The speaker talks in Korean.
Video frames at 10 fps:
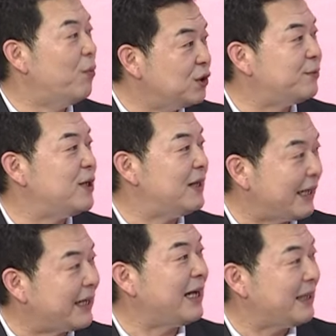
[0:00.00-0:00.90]
모습을
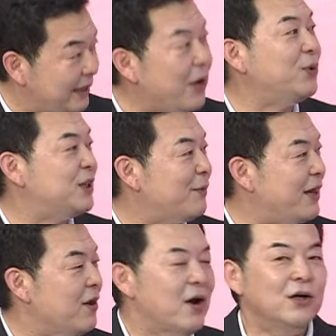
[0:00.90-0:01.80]
나타내고
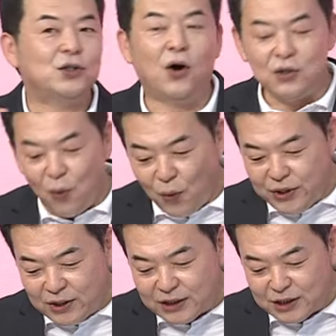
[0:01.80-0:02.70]
있지만 저는
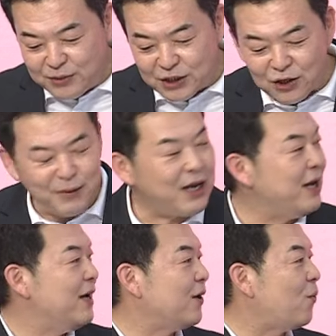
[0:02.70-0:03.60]
오히려 지금 시점이